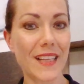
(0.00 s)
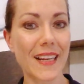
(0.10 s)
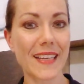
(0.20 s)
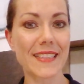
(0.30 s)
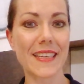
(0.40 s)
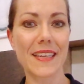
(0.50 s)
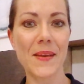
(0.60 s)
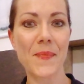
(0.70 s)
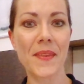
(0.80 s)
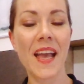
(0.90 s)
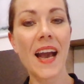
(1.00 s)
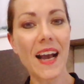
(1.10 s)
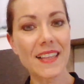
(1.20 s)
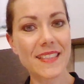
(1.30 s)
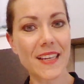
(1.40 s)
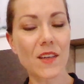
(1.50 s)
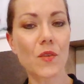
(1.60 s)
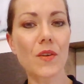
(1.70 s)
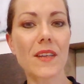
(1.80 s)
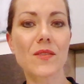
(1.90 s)
delle idee. Altri
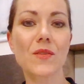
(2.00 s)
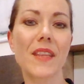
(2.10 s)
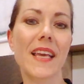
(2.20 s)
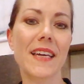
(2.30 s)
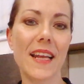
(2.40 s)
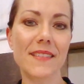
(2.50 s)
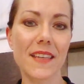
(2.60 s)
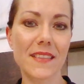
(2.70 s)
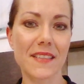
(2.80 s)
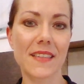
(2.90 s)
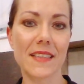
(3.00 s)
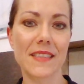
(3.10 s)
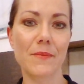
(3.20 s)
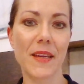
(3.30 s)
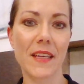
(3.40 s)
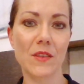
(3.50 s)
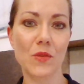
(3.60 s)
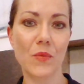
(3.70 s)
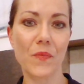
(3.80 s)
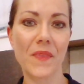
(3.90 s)
ancora sono dei caratteri di
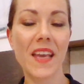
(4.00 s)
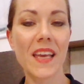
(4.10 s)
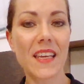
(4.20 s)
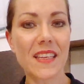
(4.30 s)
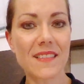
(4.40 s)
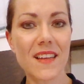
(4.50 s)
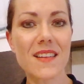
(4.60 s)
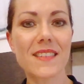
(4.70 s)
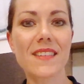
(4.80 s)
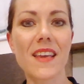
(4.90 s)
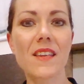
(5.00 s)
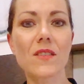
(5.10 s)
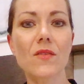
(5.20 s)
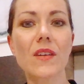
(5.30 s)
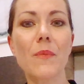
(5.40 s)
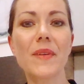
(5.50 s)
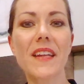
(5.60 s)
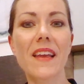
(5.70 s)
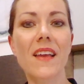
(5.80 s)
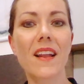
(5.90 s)
sentimento. In tal senso
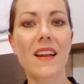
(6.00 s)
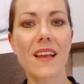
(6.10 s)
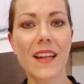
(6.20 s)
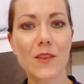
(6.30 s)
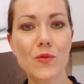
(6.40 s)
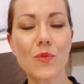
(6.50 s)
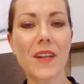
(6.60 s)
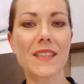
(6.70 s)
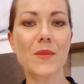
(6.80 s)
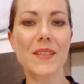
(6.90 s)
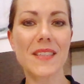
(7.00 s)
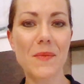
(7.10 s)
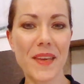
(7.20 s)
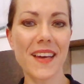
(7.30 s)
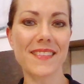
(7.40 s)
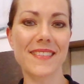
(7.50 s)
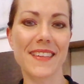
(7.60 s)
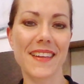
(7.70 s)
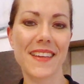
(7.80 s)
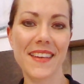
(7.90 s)
capire la natura di questa
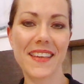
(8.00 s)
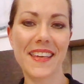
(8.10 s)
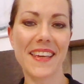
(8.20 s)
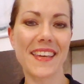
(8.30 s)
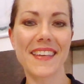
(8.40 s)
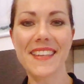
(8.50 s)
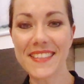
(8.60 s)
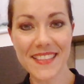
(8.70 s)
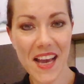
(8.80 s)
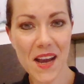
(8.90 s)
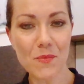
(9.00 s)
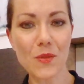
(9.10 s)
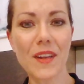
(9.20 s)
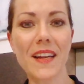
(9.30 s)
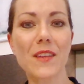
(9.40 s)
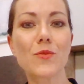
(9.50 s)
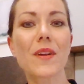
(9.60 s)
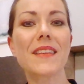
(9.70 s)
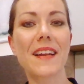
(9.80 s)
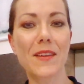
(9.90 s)
pianta che, che siamo, la
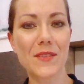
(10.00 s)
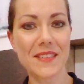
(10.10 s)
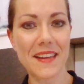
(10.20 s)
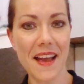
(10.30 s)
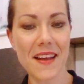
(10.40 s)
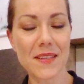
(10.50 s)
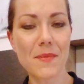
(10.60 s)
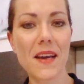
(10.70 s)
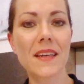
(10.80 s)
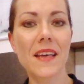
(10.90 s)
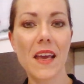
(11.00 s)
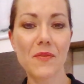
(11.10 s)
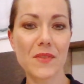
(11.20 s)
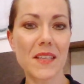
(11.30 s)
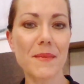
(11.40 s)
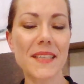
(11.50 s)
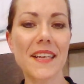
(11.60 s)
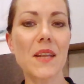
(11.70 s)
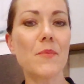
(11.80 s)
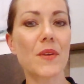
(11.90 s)
natura della nostra anima, è
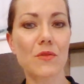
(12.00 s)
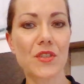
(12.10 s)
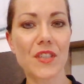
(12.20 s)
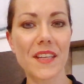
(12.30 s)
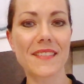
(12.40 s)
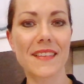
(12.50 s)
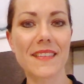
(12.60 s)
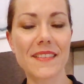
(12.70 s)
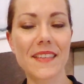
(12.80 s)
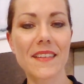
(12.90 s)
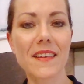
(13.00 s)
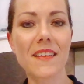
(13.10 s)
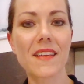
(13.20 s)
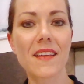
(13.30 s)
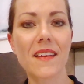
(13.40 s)
fondamentale per riuscire a sentire